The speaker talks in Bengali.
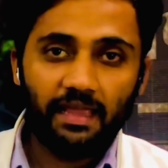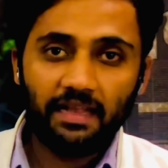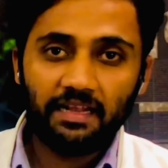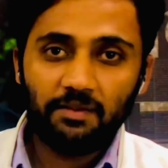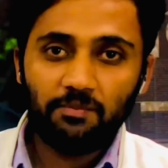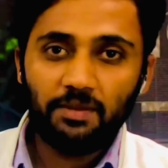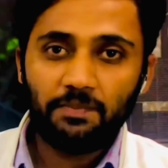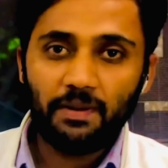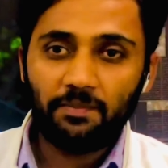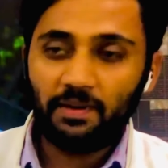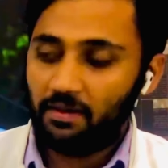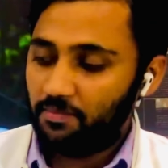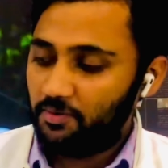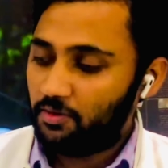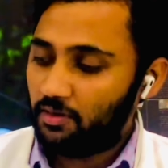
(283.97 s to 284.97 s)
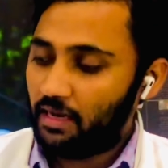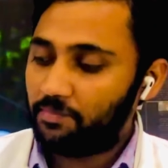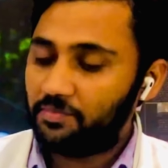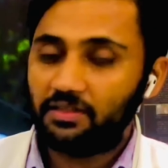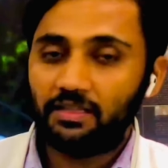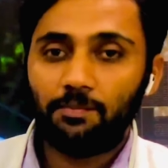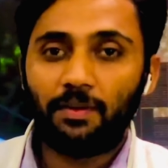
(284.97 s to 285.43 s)
এই এগ্রিমেন্ট পেপারের ভিতরে
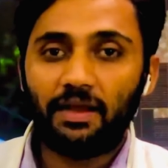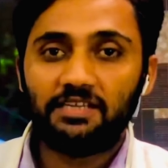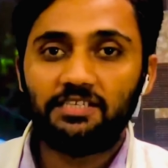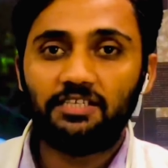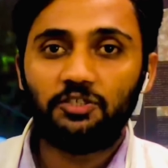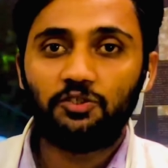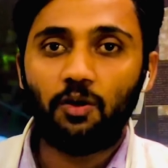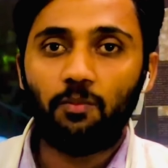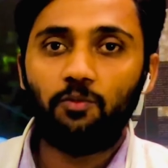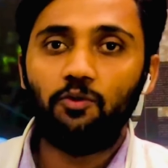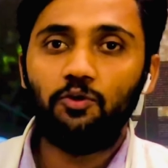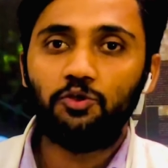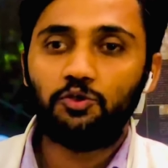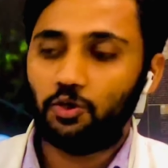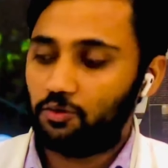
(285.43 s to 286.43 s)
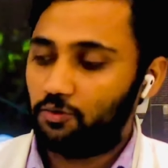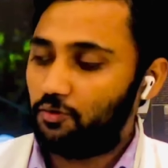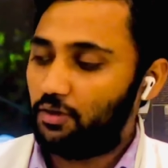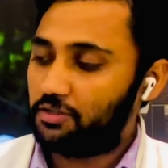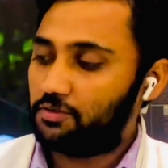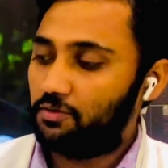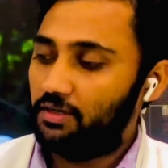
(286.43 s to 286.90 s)
আপনাদের বাইশটা সবগুলো সত্য
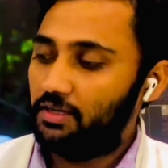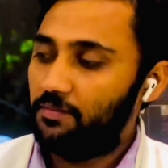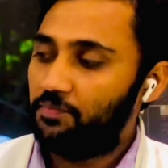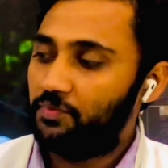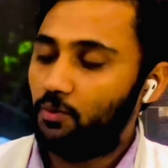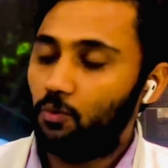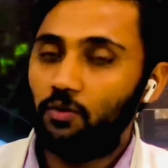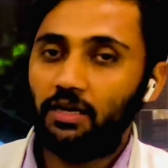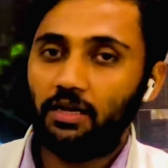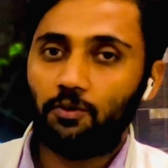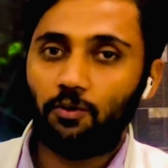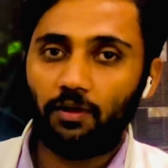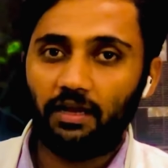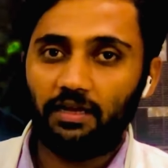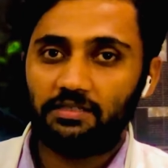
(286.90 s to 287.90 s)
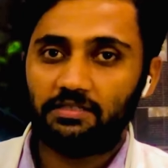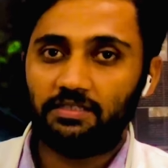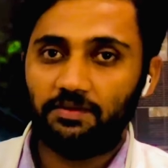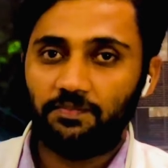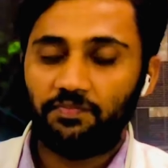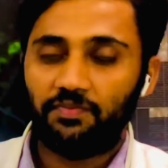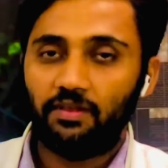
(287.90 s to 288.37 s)
আসলে উল্লেখ করা আছে
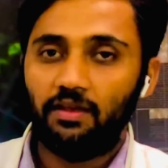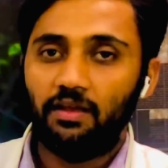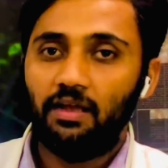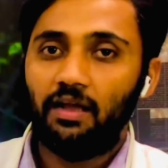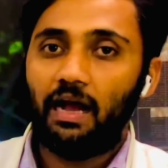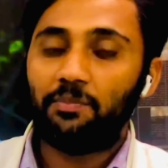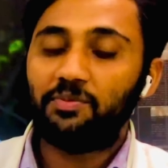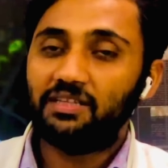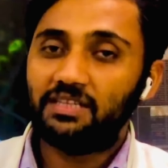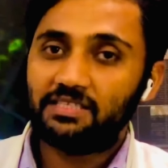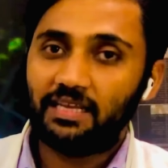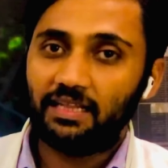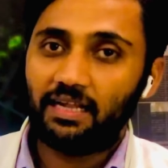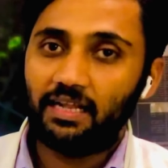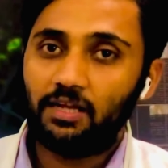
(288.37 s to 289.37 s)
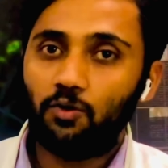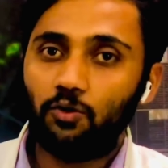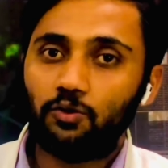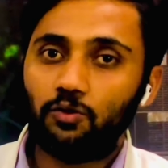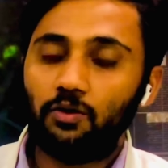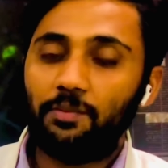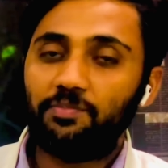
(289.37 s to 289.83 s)
আপনাদের স্যালারি
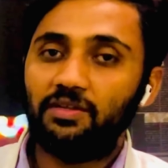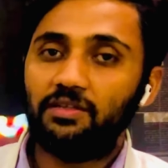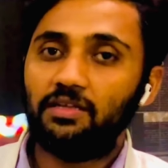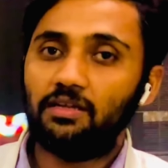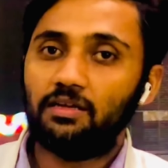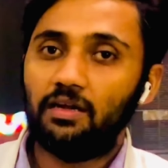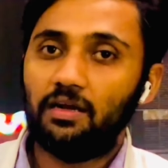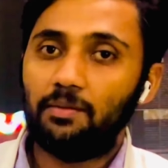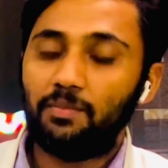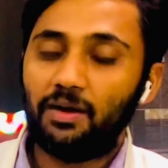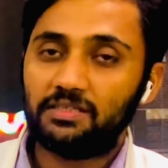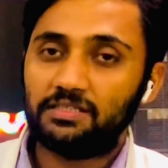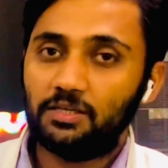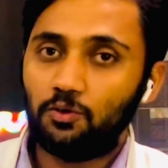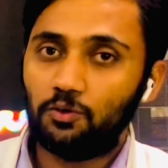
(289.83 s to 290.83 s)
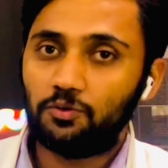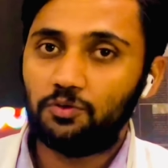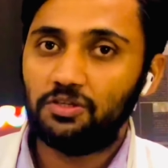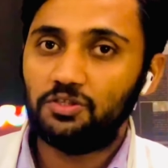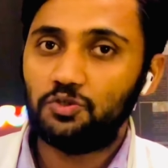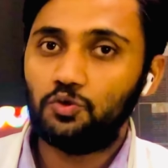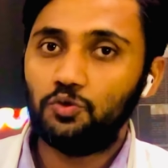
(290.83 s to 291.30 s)
কত আপনাদের মাসে
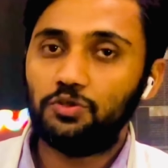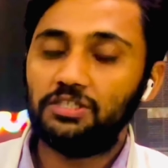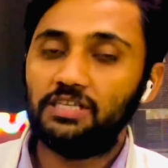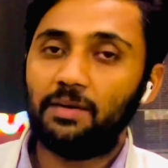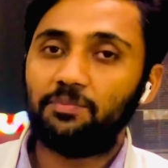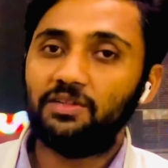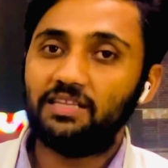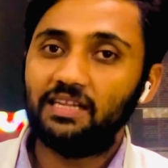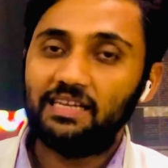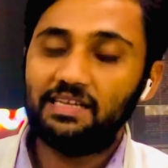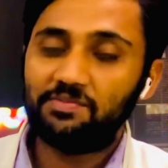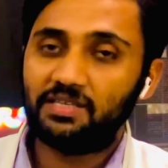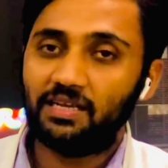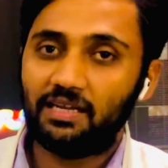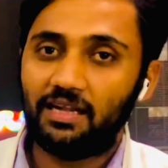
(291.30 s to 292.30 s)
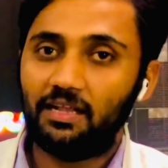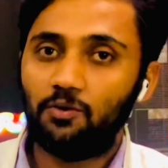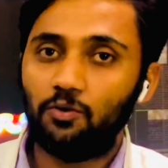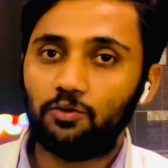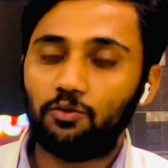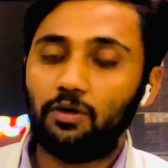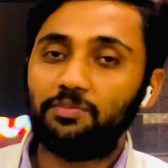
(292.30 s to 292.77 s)
কতদিন ছুটি আপনাদের লিভ স্যালারি
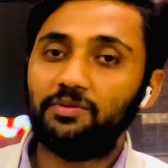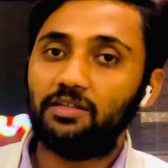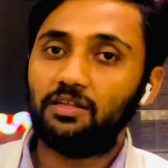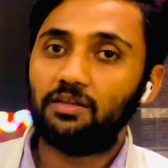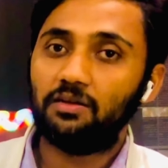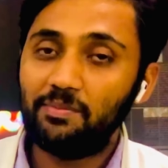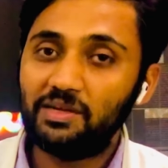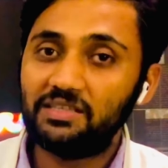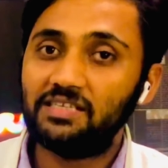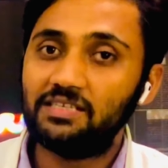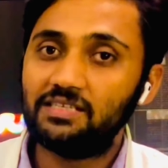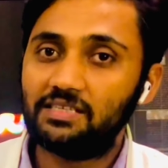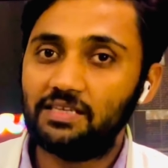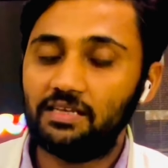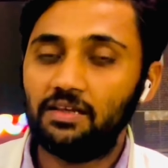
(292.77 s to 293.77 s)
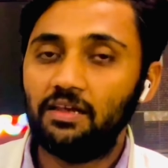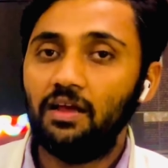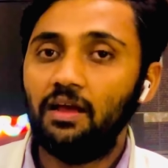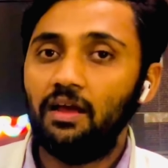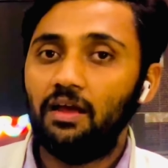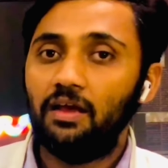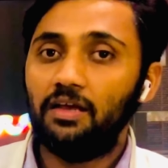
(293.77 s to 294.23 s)
কত আপনাদের ইমার্জেন্সি
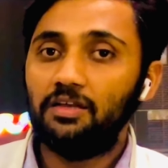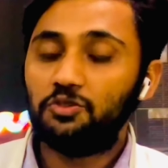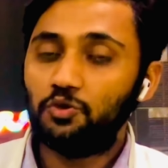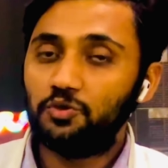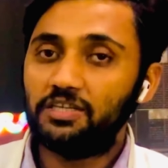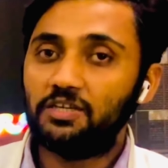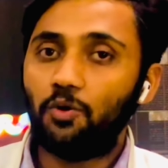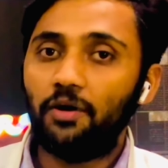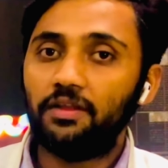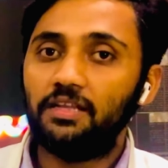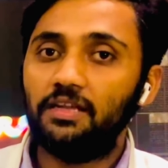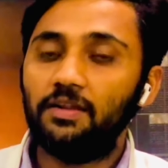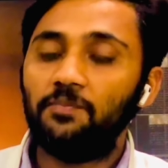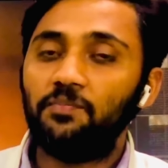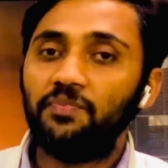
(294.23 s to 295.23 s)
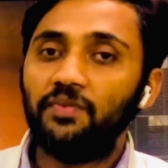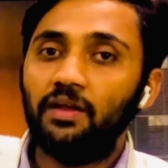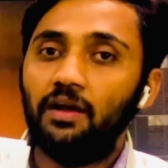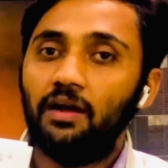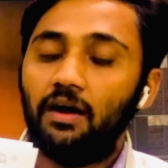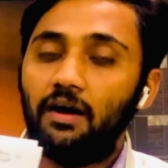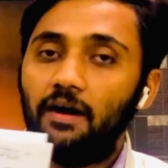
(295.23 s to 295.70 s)
ছুটি কয়দিন
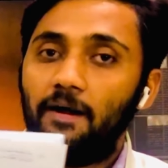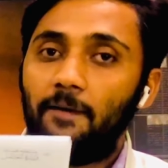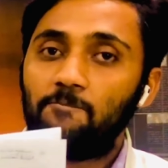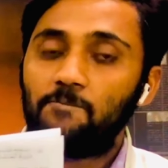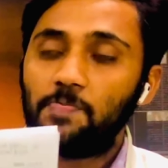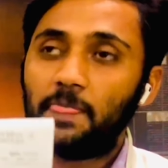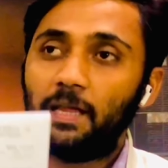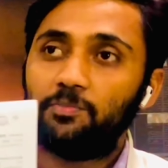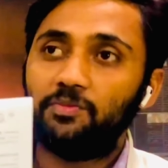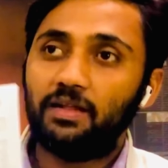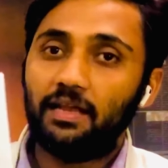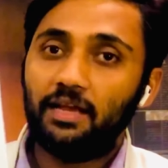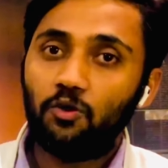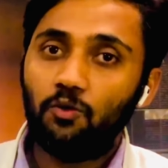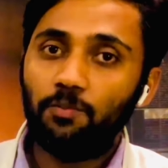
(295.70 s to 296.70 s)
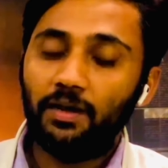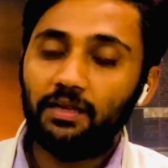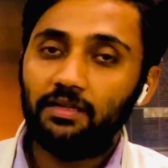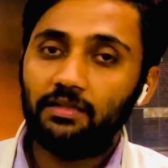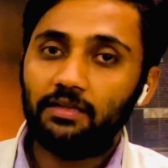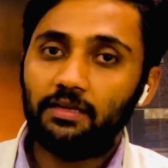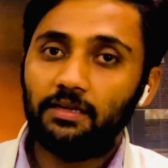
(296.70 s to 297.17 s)
আপনারা এই
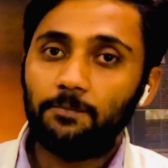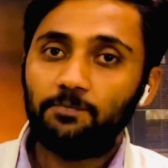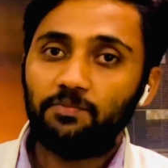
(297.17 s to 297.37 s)
কোম্পানিতে